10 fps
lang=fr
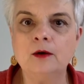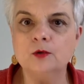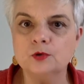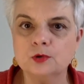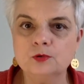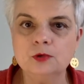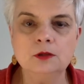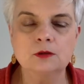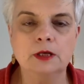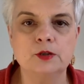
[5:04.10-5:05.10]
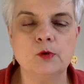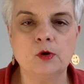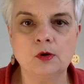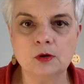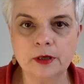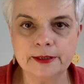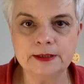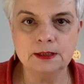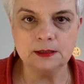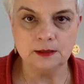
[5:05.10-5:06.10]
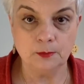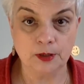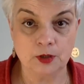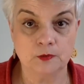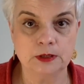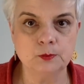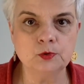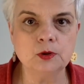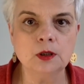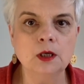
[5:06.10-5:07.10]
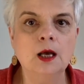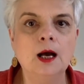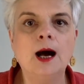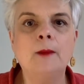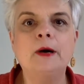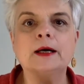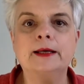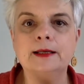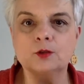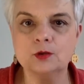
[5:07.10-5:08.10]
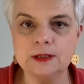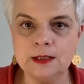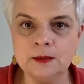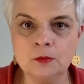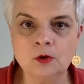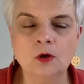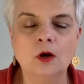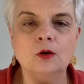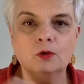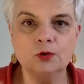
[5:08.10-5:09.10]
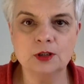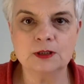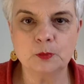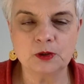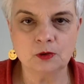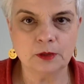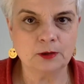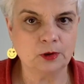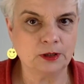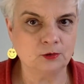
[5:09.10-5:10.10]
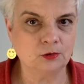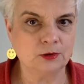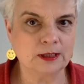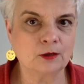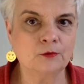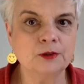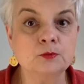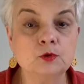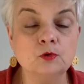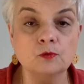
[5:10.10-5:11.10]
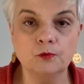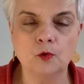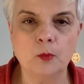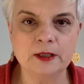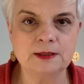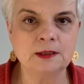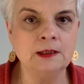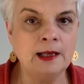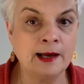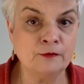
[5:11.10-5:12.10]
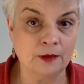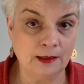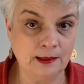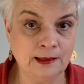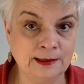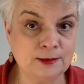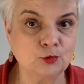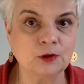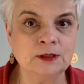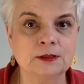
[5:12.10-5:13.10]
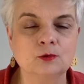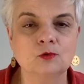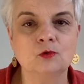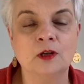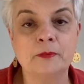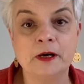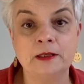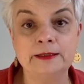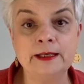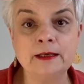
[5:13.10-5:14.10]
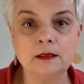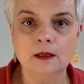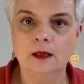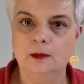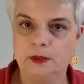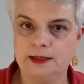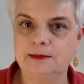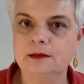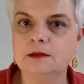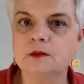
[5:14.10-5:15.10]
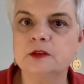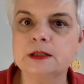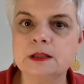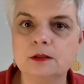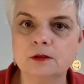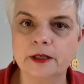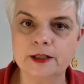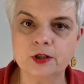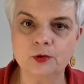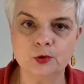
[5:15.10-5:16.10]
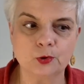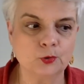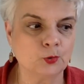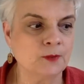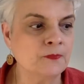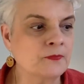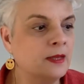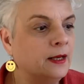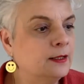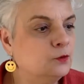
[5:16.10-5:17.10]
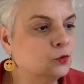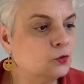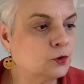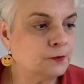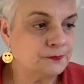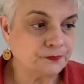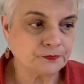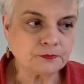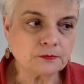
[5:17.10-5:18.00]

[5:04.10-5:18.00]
là, aujourd'hui, l'engagement organique des pages Facebook, à part quelques éléments que j'explique dans ma quadrature du cercle Facebook, dont font partie les lives et les stories dont on a parlé hier, bah, c'est très difficile d'engager aujourd'hui. Donc,